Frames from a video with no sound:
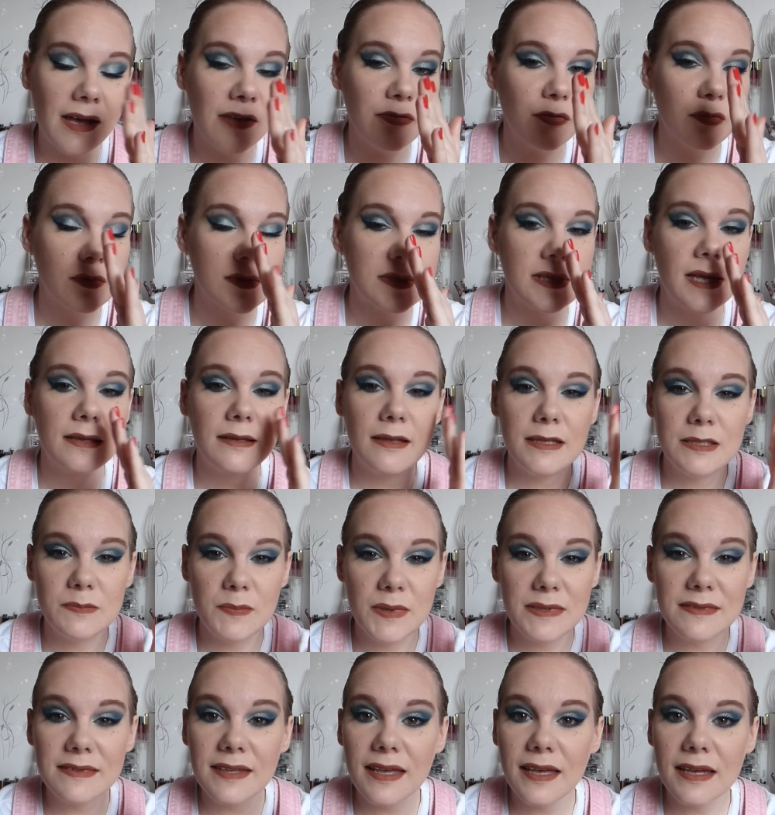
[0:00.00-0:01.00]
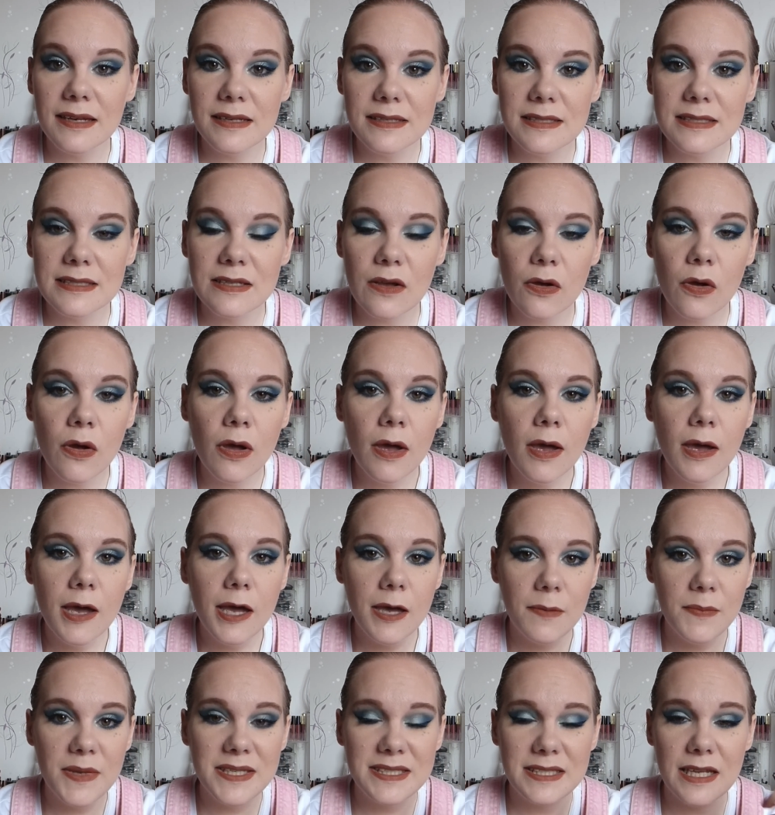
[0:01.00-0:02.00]
Donc c'est un aspect très lissant,
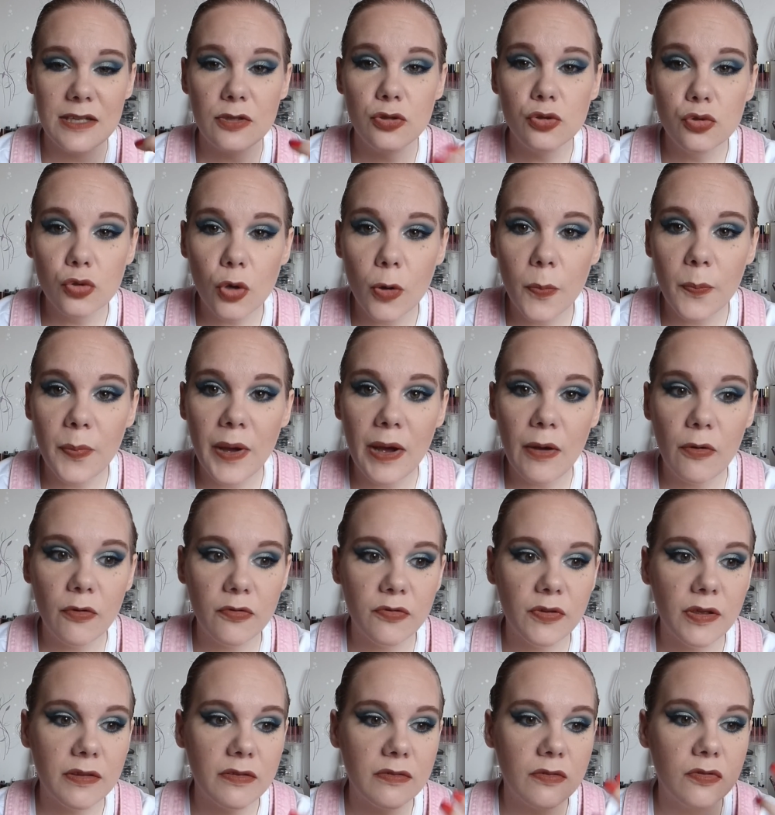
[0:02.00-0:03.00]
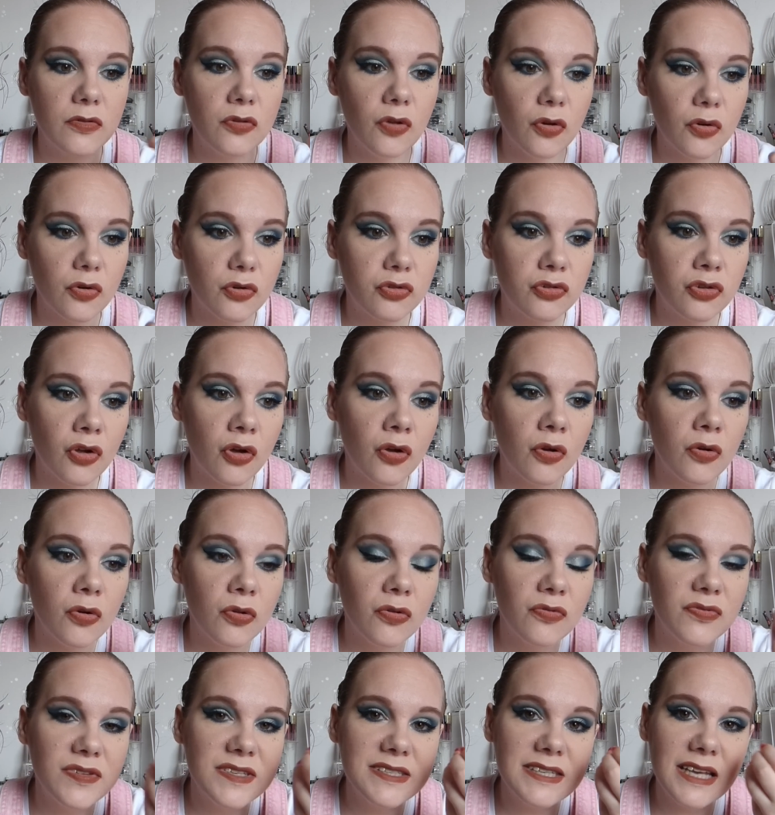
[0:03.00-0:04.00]
mais ça dure pas en fait. Dans le temps, le
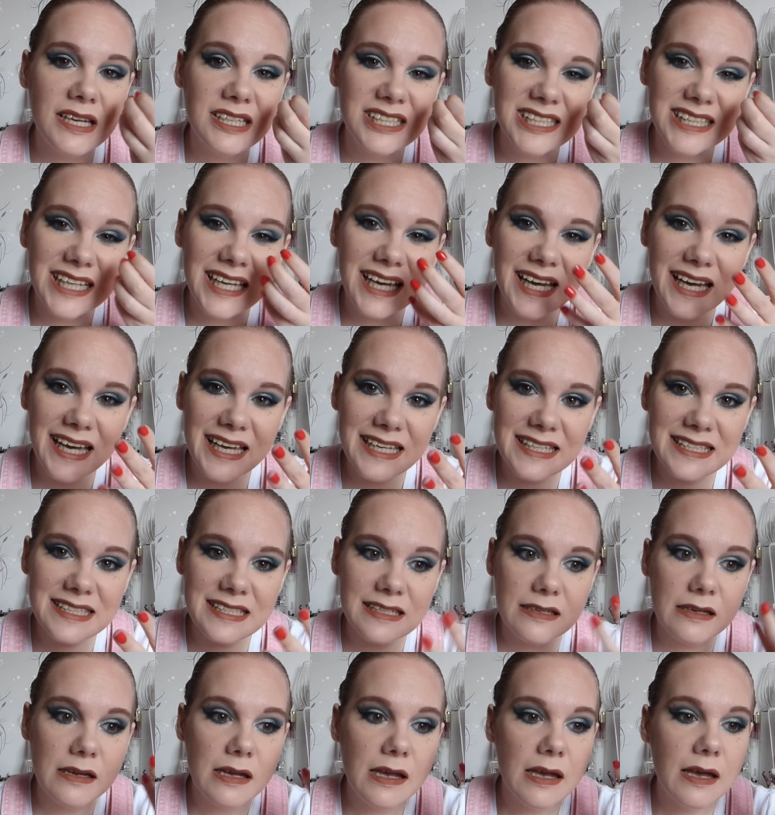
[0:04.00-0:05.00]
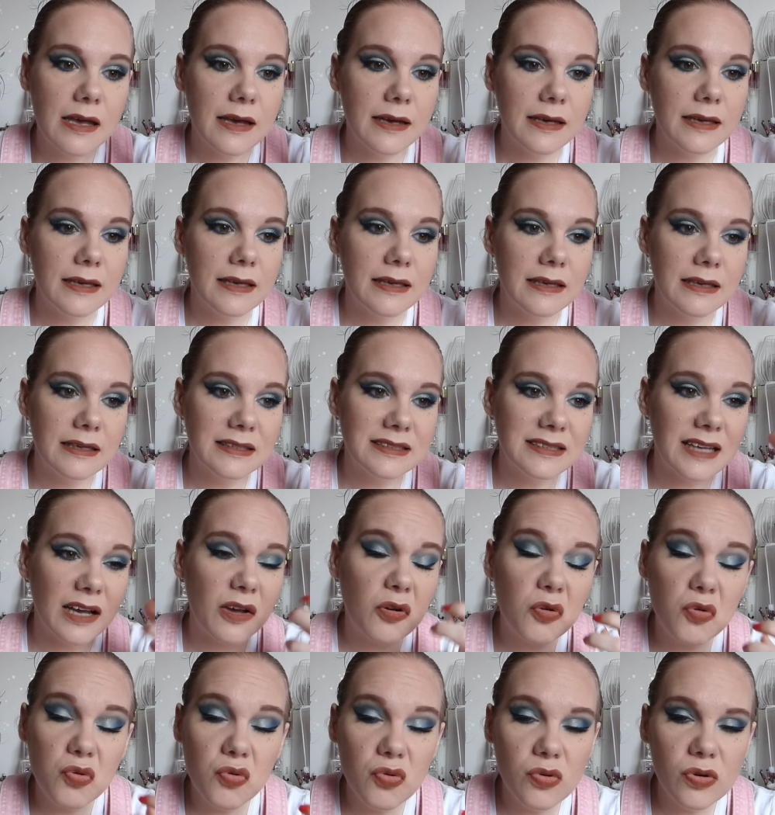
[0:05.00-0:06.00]
visage graisse et ça
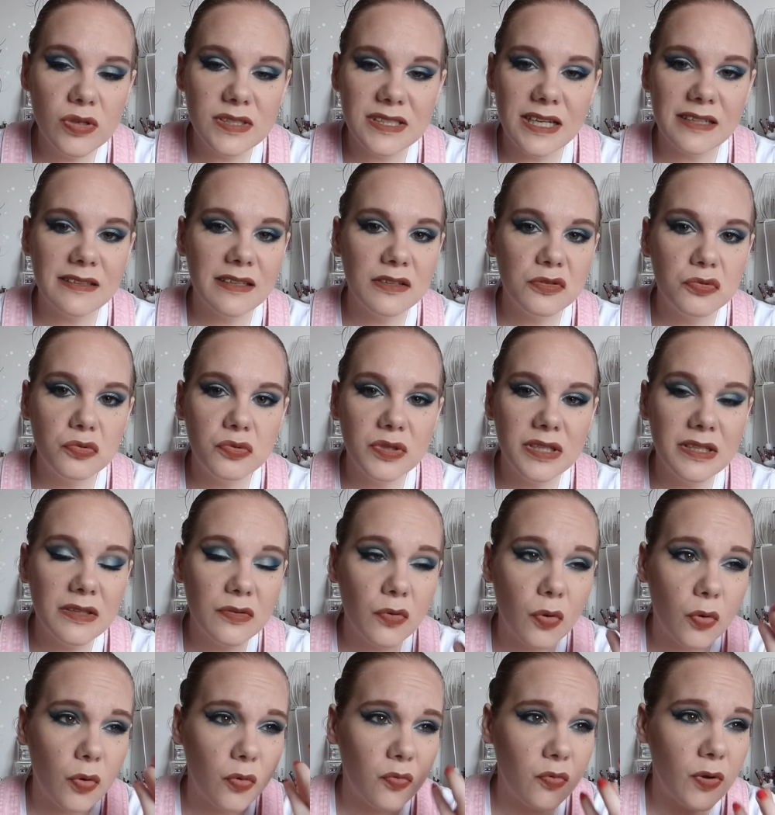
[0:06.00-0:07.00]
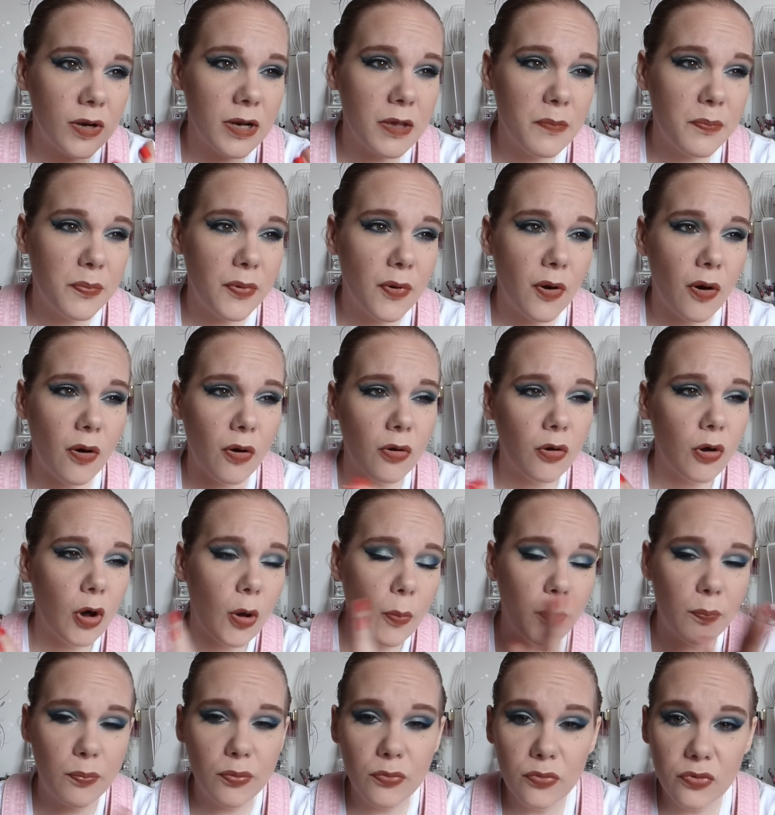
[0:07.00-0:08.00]
coule, ça dégouline, on revoit les pores
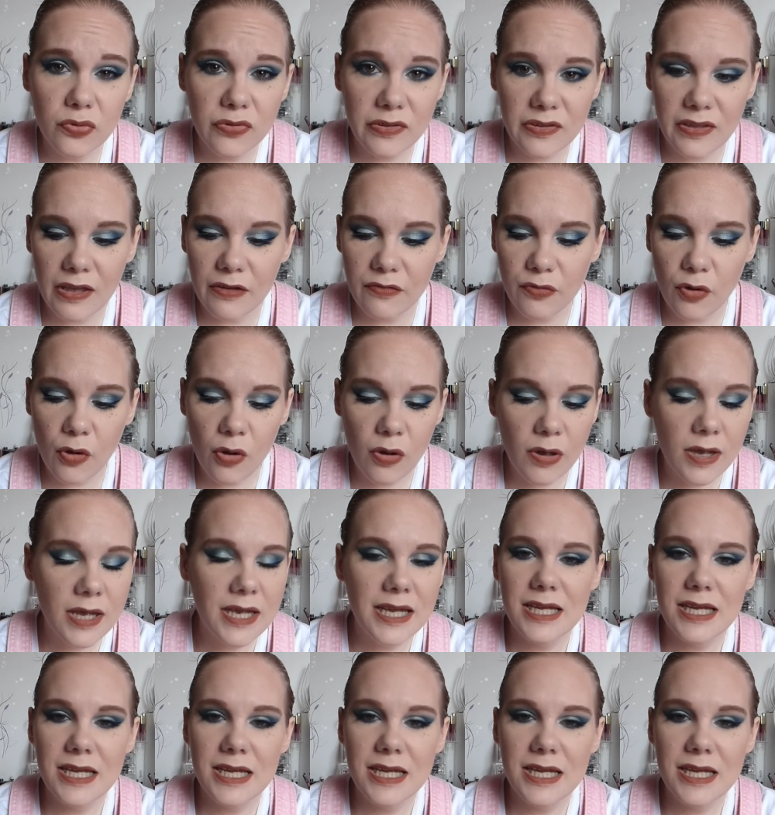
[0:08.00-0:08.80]
encore plus qu'avant.